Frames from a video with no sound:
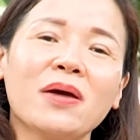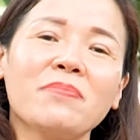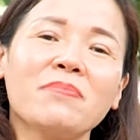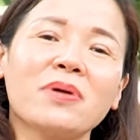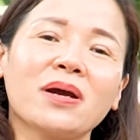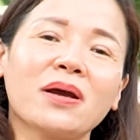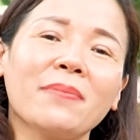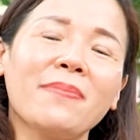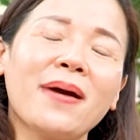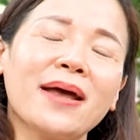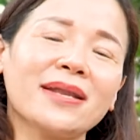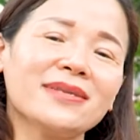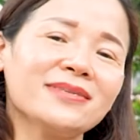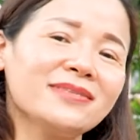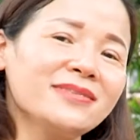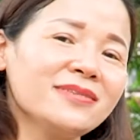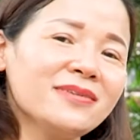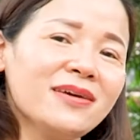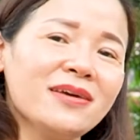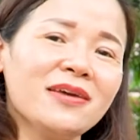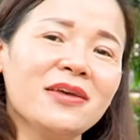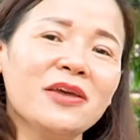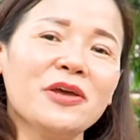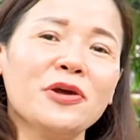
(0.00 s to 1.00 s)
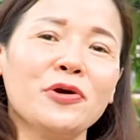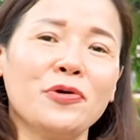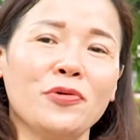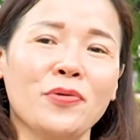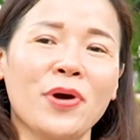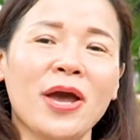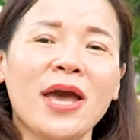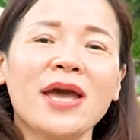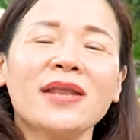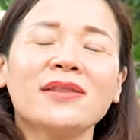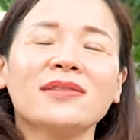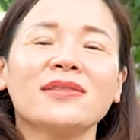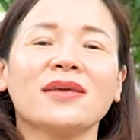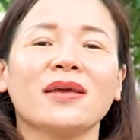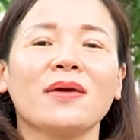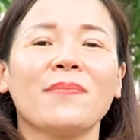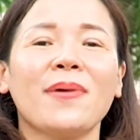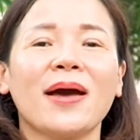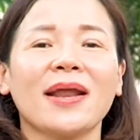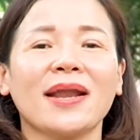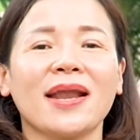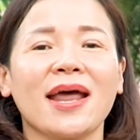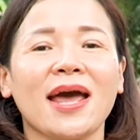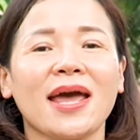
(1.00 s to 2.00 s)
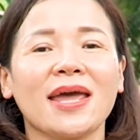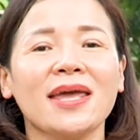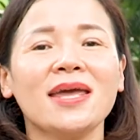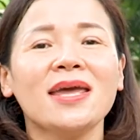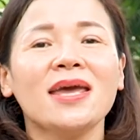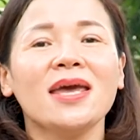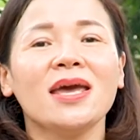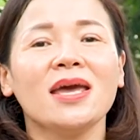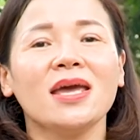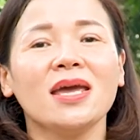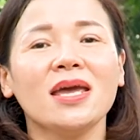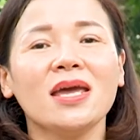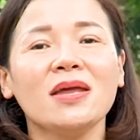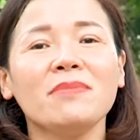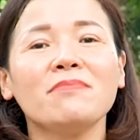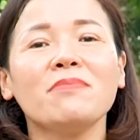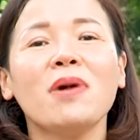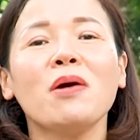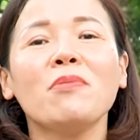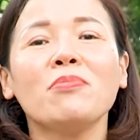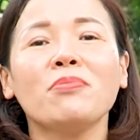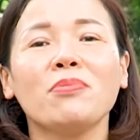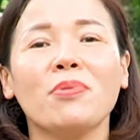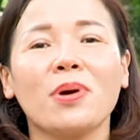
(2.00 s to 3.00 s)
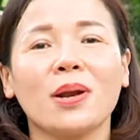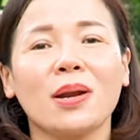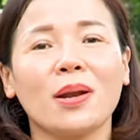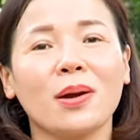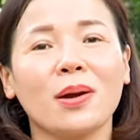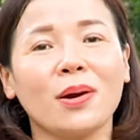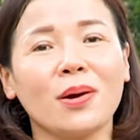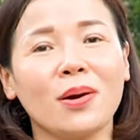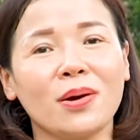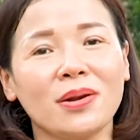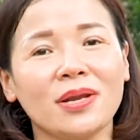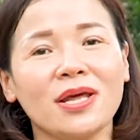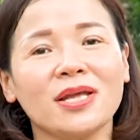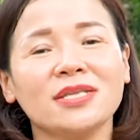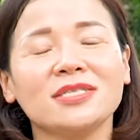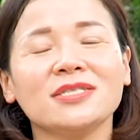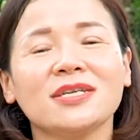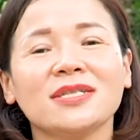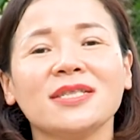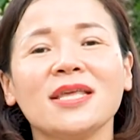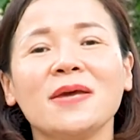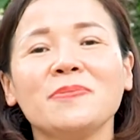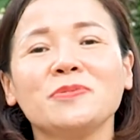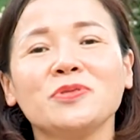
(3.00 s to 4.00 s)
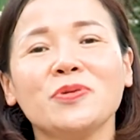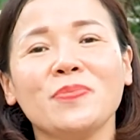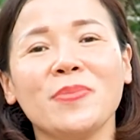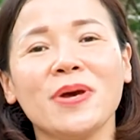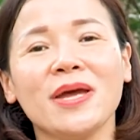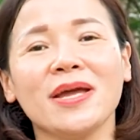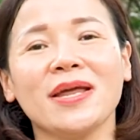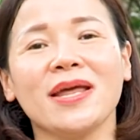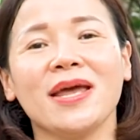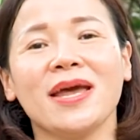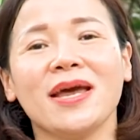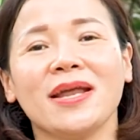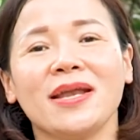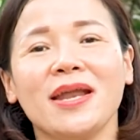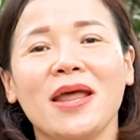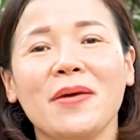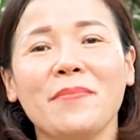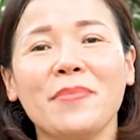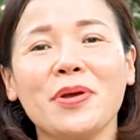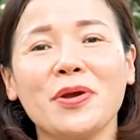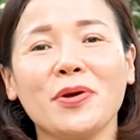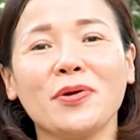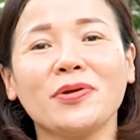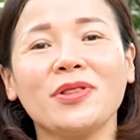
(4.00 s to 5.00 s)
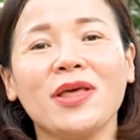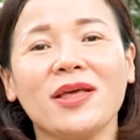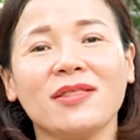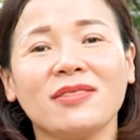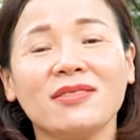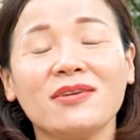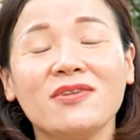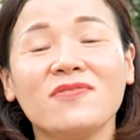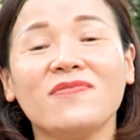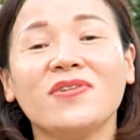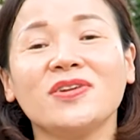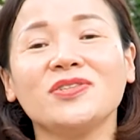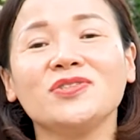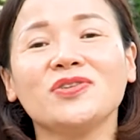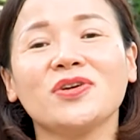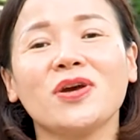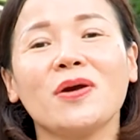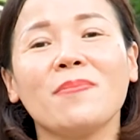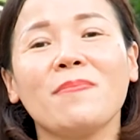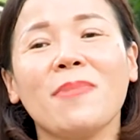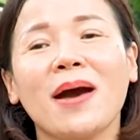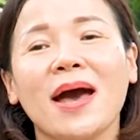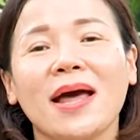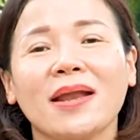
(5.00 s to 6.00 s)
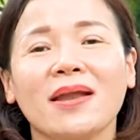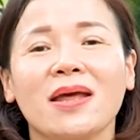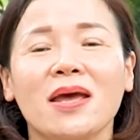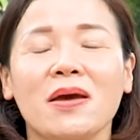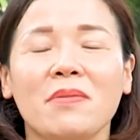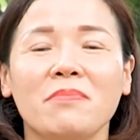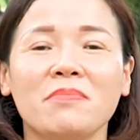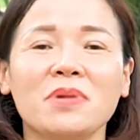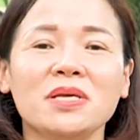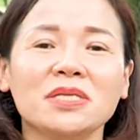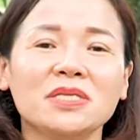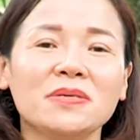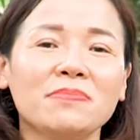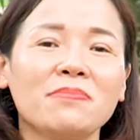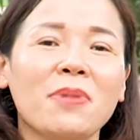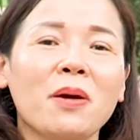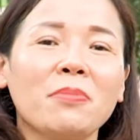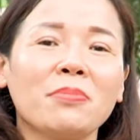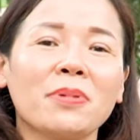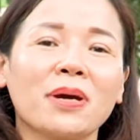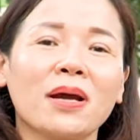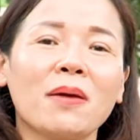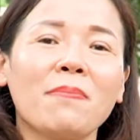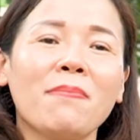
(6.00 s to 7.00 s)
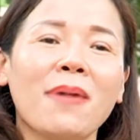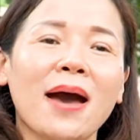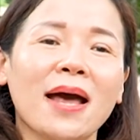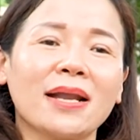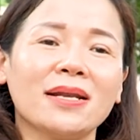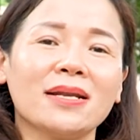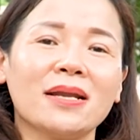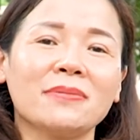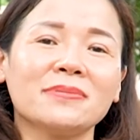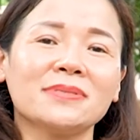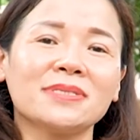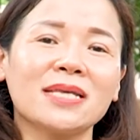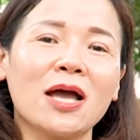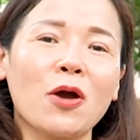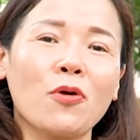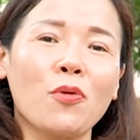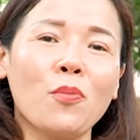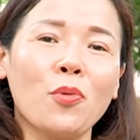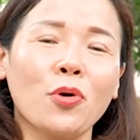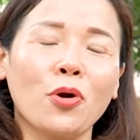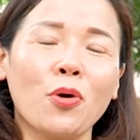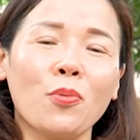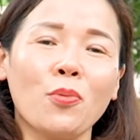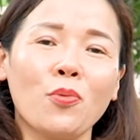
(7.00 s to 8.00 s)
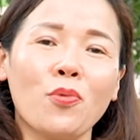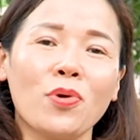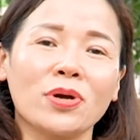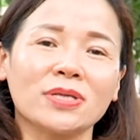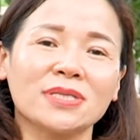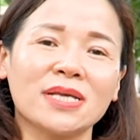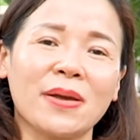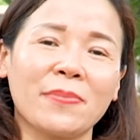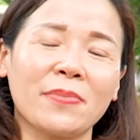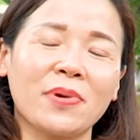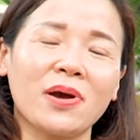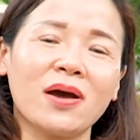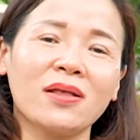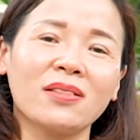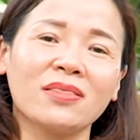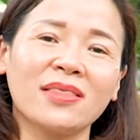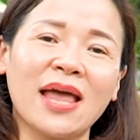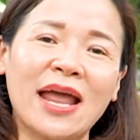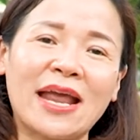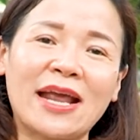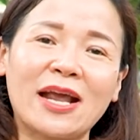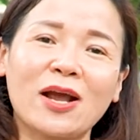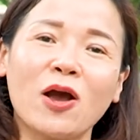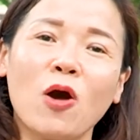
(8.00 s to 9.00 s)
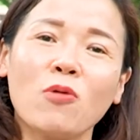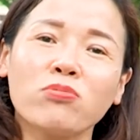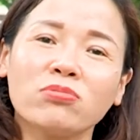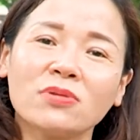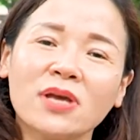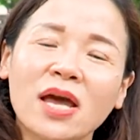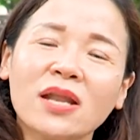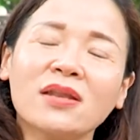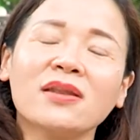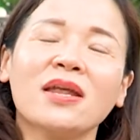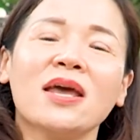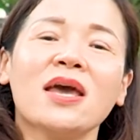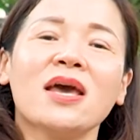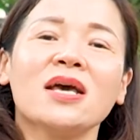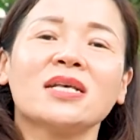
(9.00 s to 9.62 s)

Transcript: cân mà các bạn chưa hiểu hết thì các bạn hãy inbox hoặc là gọi điện trực tiếp cho mình để mình có thể tư vấn cho các bạn. Mình chỉ mong là các bạn làm sao có một công cuộc giảm cân thành công nhất.